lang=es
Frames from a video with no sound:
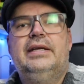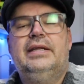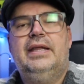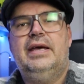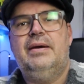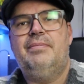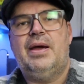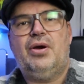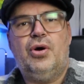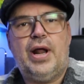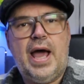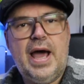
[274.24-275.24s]
de
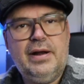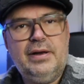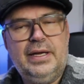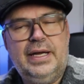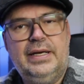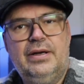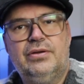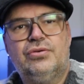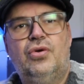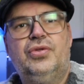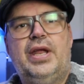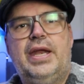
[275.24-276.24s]
mejorar en los
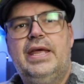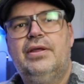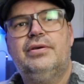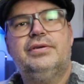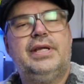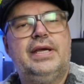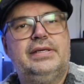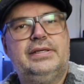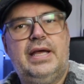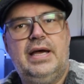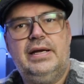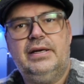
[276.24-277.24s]
contenidos, de
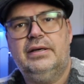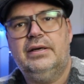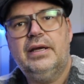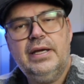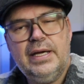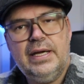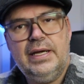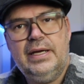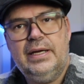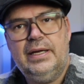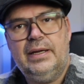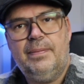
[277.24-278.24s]
estar
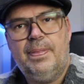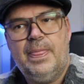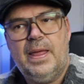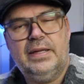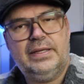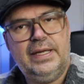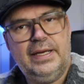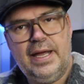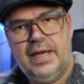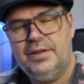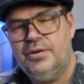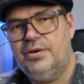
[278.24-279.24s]
eh,
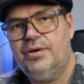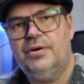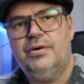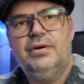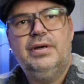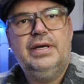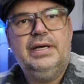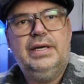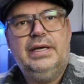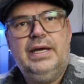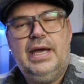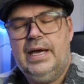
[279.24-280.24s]
adquiriendo
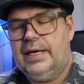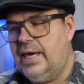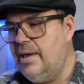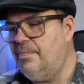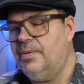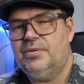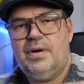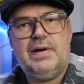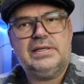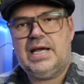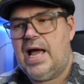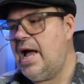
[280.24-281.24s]
equipos,
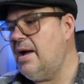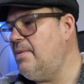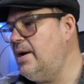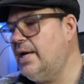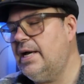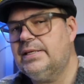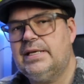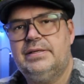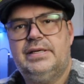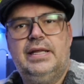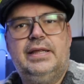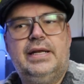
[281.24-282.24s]
nuevas cámaras,
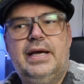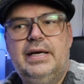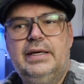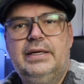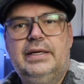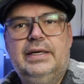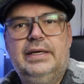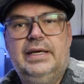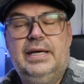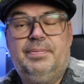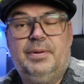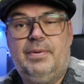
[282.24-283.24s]
etcétera
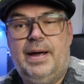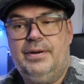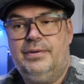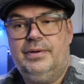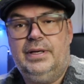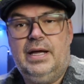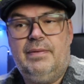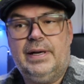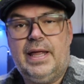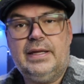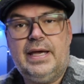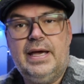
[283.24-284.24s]
y pues bueno, la
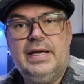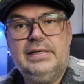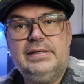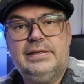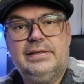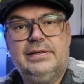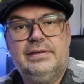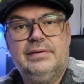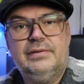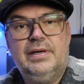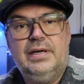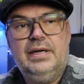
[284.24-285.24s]
verdad que es,
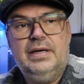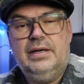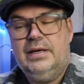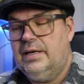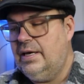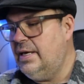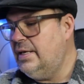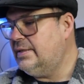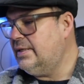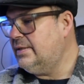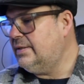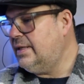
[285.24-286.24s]

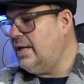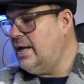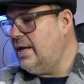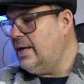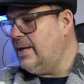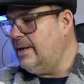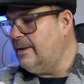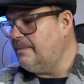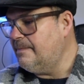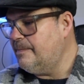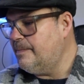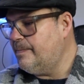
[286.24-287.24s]
es este,